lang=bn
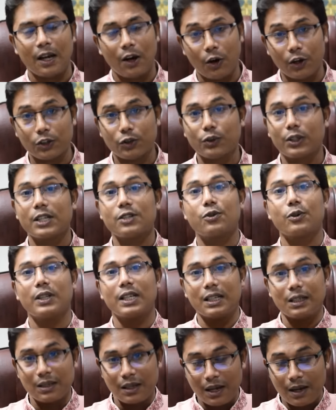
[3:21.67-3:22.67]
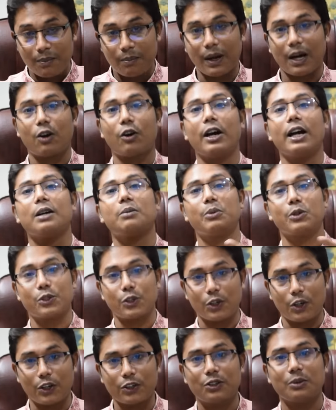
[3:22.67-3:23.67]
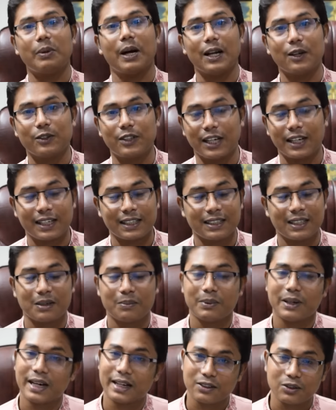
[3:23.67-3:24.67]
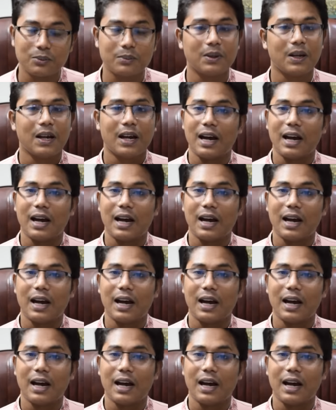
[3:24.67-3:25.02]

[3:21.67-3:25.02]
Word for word: হয়তো কিছুদিন বা কয়েক বছর হয়তো ভালো থাকে তারপর একদম